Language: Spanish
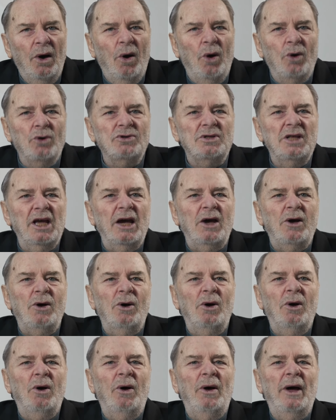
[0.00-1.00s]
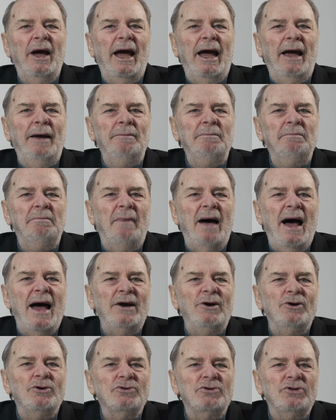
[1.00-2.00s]
Os dejo en
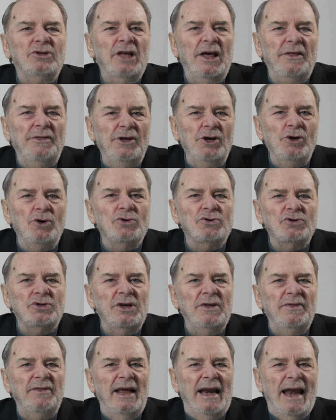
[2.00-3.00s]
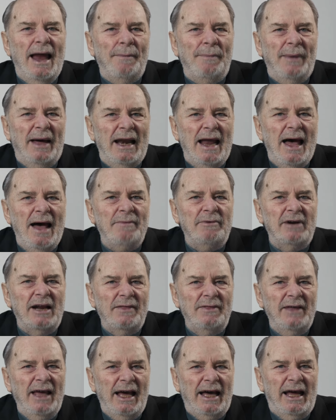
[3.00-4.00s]
manos de Dios y de la
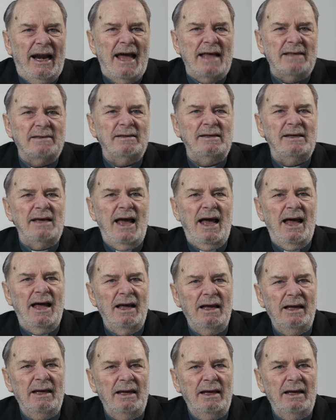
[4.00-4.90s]
palabra de gracia